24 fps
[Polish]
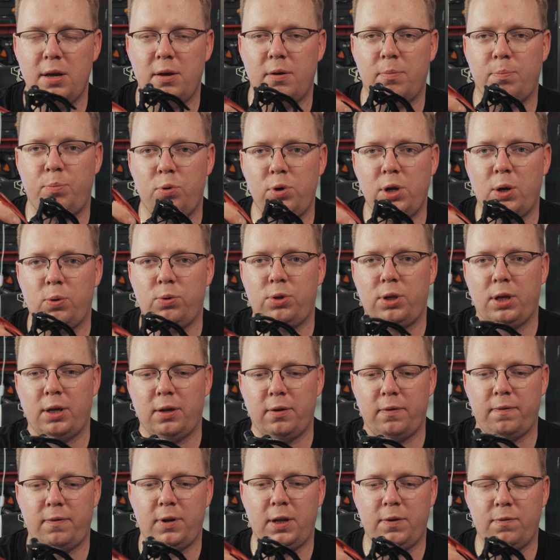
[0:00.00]
bujał
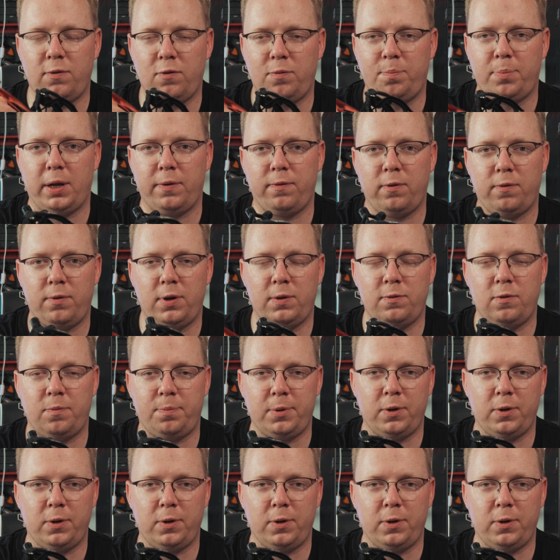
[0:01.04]
się w lewo, w prawo, w lewo,